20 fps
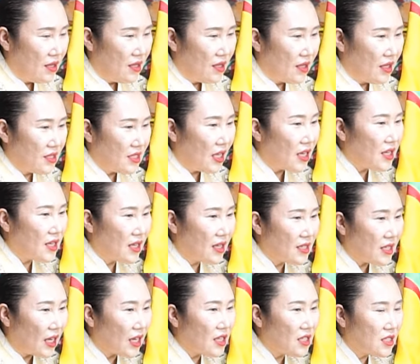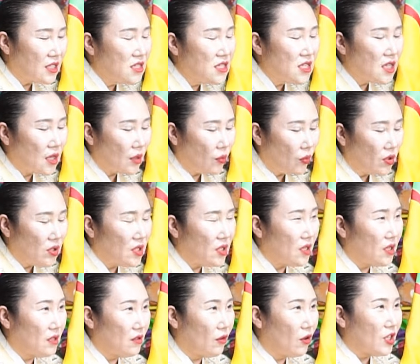그러니까 자기가 자기 승질을 못
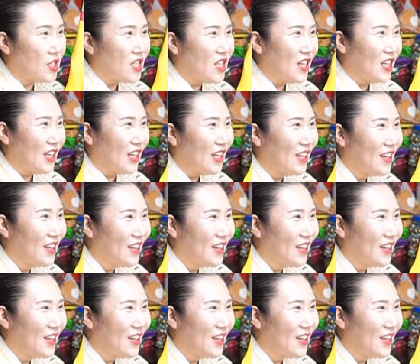이기는 것이.